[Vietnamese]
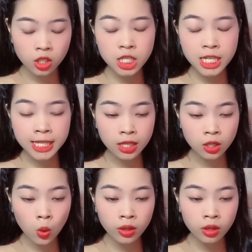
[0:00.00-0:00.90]
Chỉ
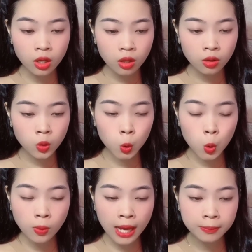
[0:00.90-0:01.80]
nhìn thôi, tôi
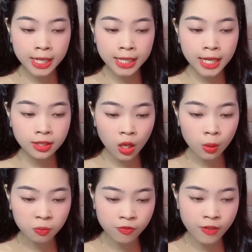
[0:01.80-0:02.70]
cũng cảm thấy kinh
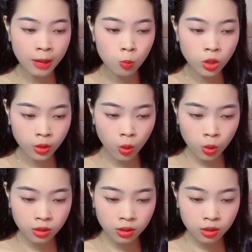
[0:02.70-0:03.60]
tởm và buồn
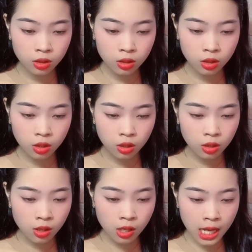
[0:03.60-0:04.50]
nôn.
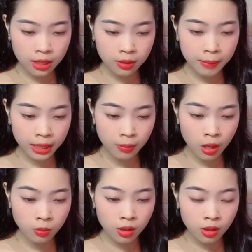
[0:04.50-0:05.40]
làn máy
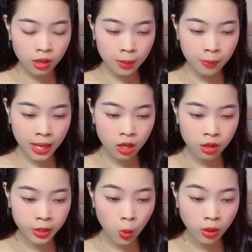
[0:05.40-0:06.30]
móc lặp lại
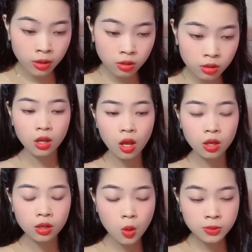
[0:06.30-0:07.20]
lời của Đức,
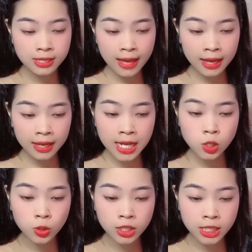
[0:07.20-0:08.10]
không sai lấy
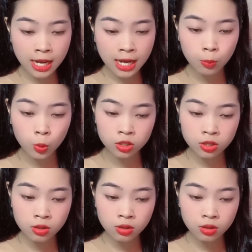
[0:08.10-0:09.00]
dù chỉ là một chữ.